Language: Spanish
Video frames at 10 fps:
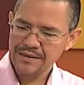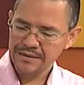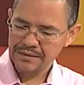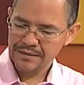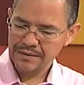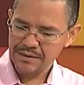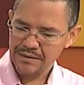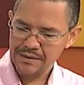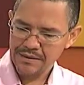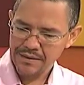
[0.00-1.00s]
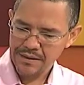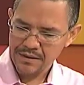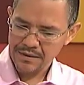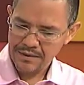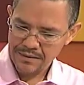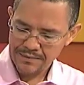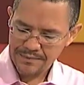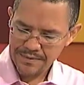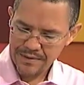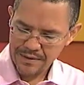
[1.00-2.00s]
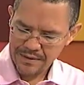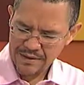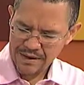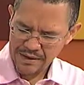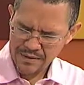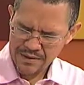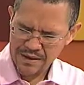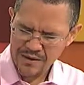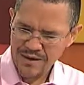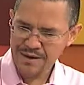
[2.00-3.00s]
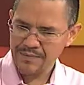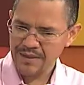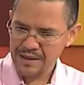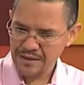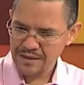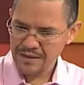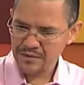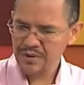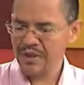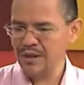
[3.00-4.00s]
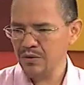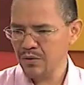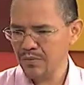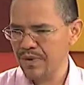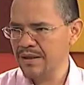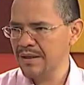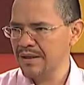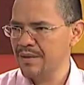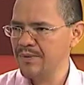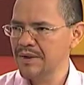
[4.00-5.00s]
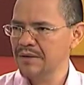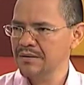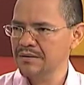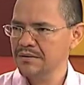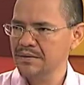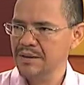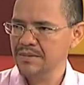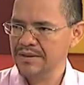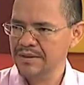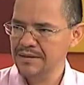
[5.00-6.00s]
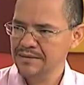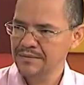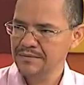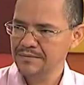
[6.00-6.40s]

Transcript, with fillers: de eh, eh, Juan Carlos Caldera, para la alcaldía de Sucre, y no para la de Capriles a la presidencia.